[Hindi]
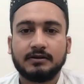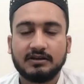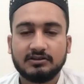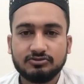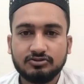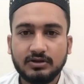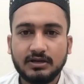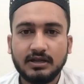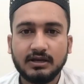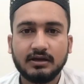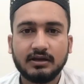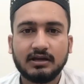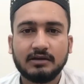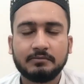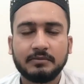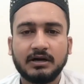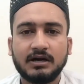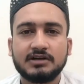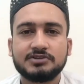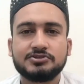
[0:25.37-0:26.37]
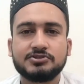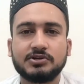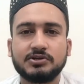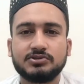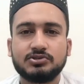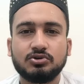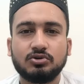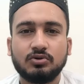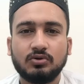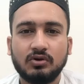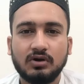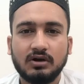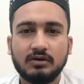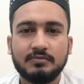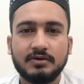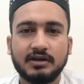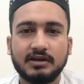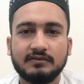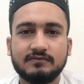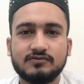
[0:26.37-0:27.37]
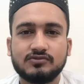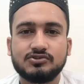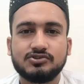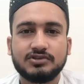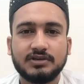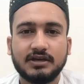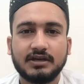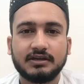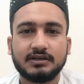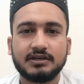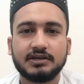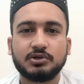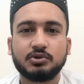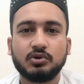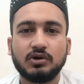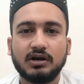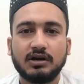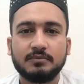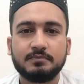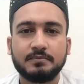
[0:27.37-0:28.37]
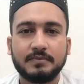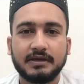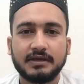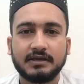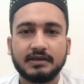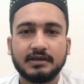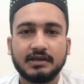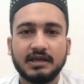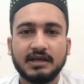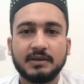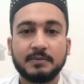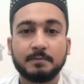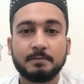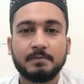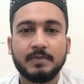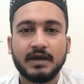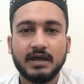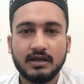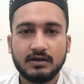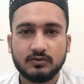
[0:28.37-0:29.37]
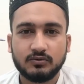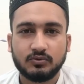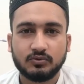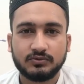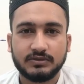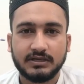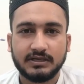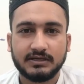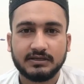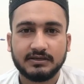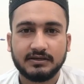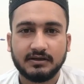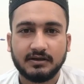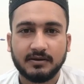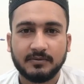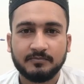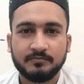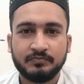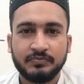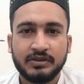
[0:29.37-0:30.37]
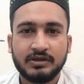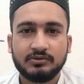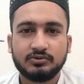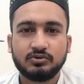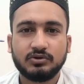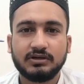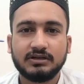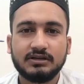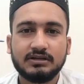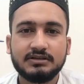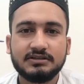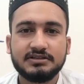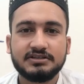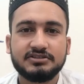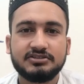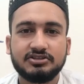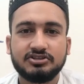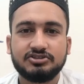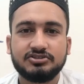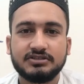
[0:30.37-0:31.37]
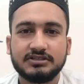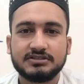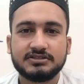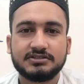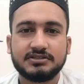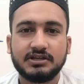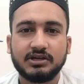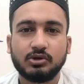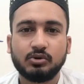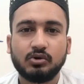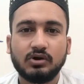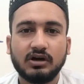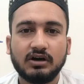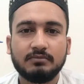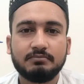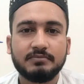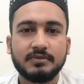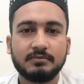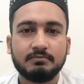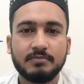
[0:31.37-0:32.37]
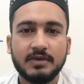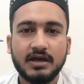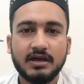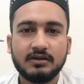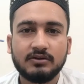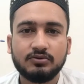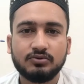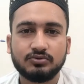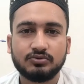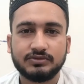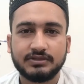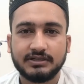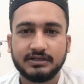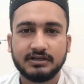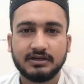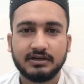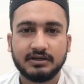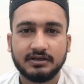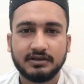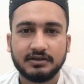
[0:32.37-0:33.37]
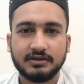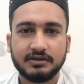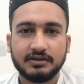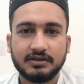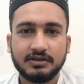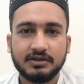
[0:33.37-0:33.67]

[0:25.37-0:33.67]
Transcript: नाजरीन कराम आज का जो ख्वाब है वो ये है कि ख्वाब में बैल को देखना तो अगर किसी शख्स ने ख्वाब में बैल को देखा है